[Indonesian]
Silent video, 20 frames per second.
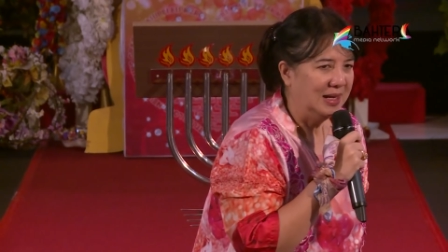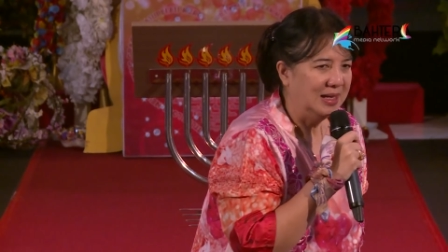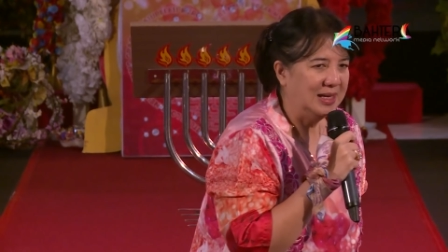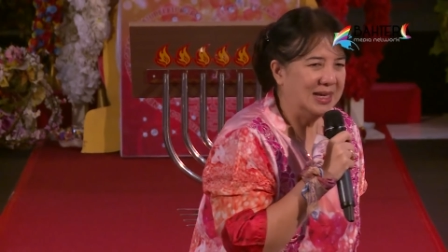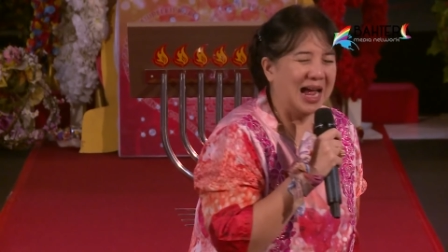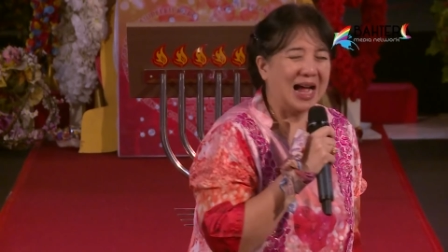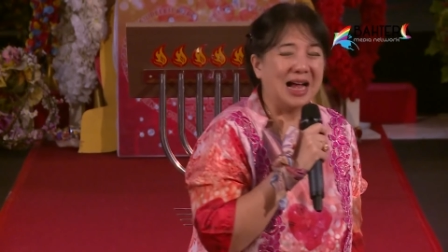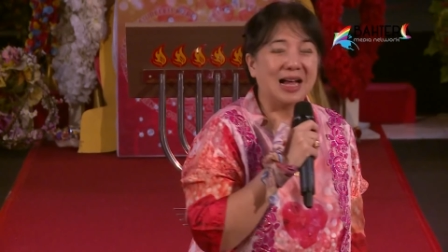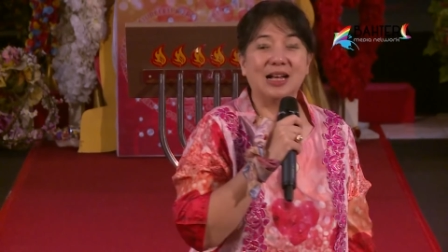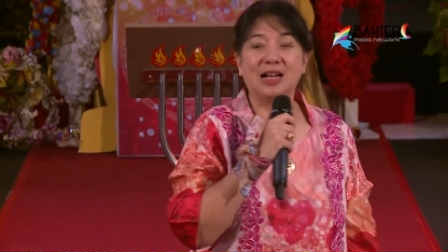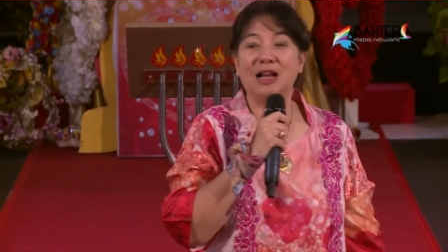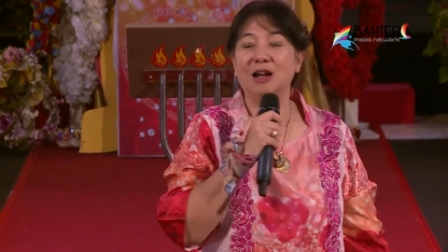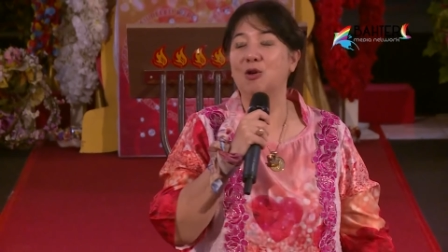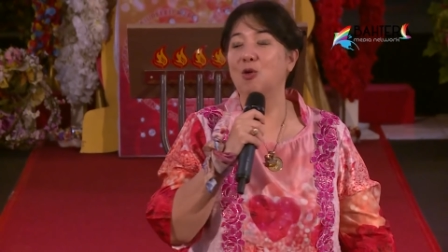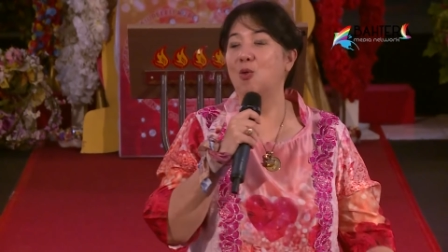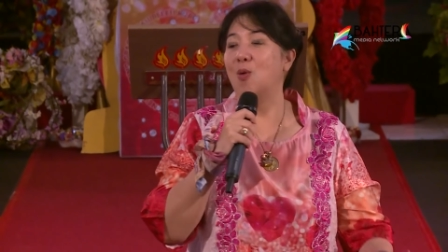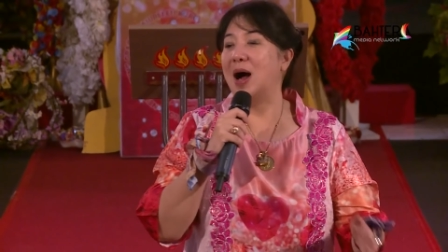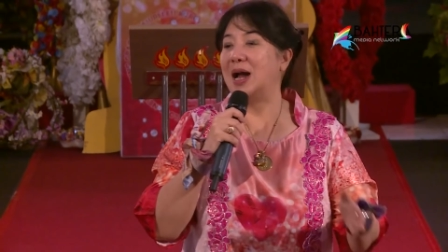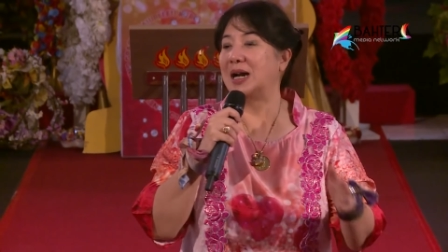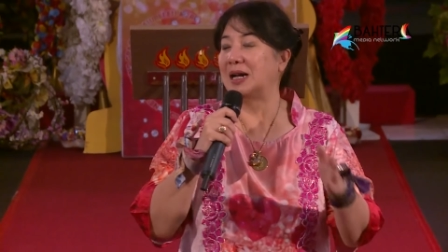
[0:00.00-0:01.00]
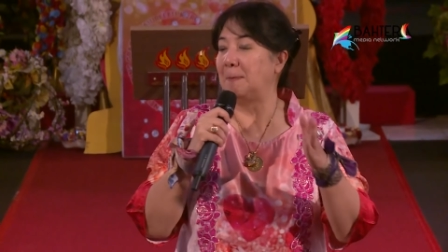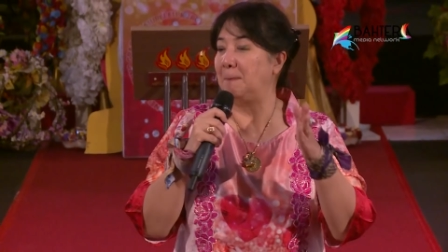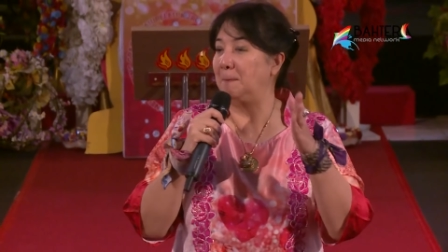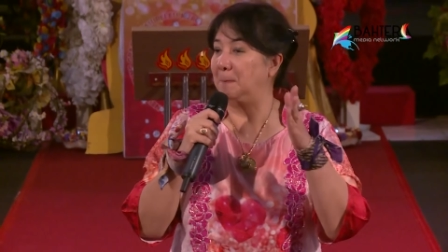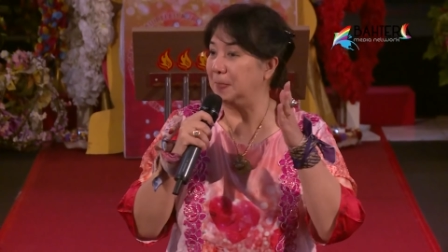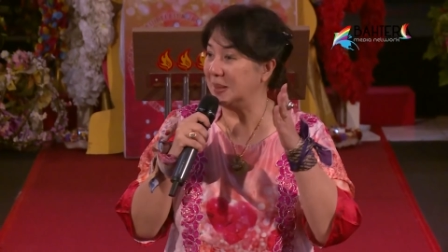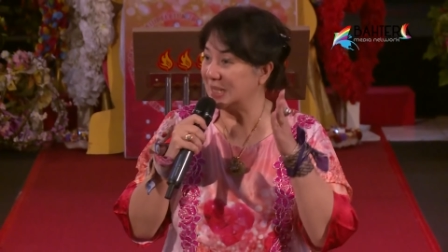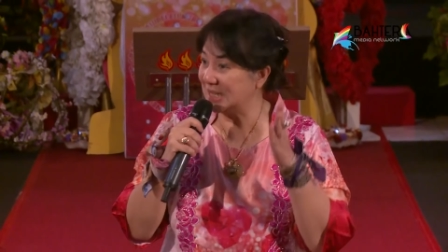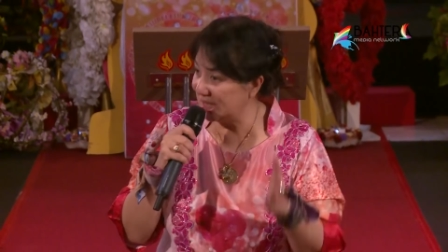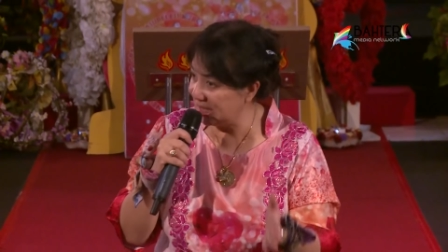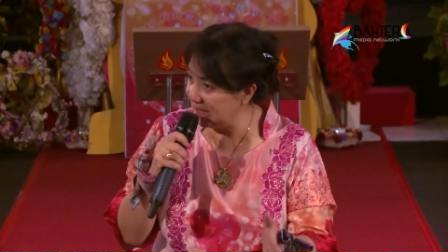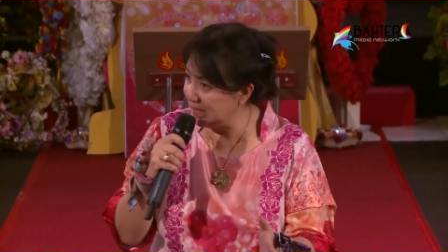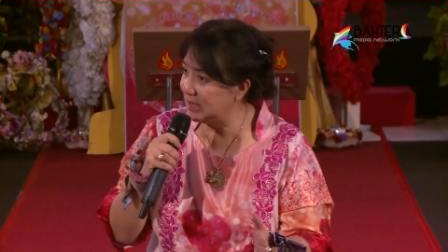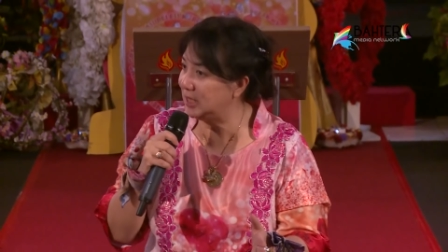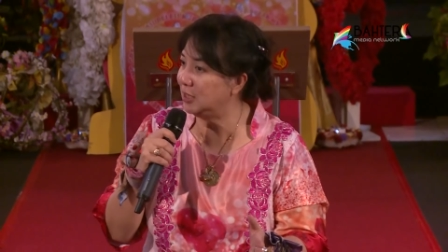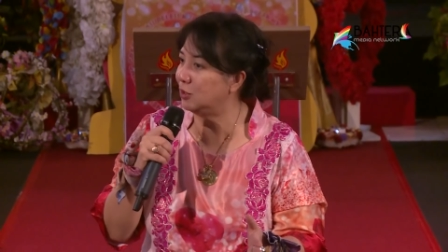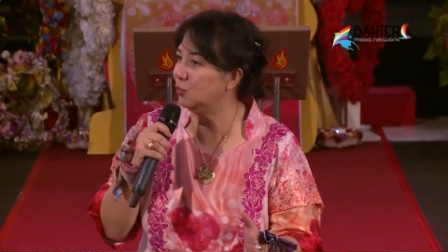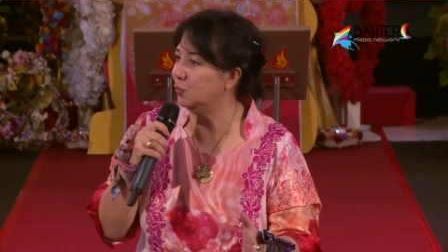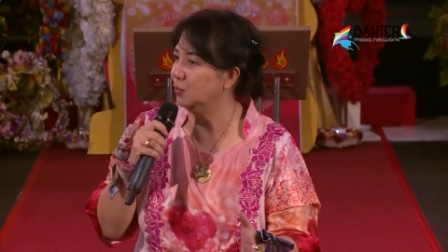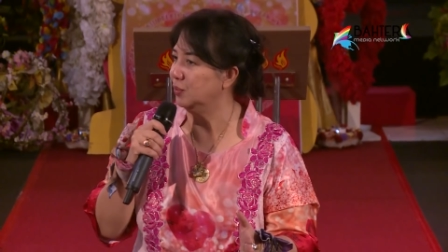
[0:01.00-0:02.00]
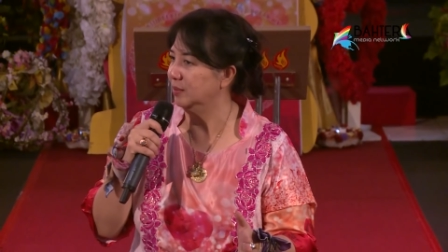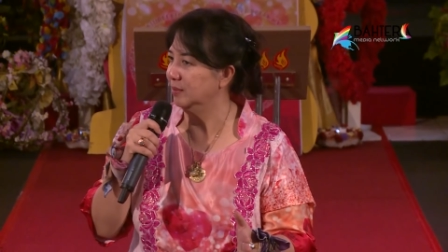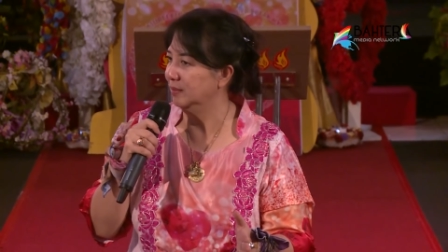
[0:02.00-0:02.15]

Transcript: Yang keluar persis itu.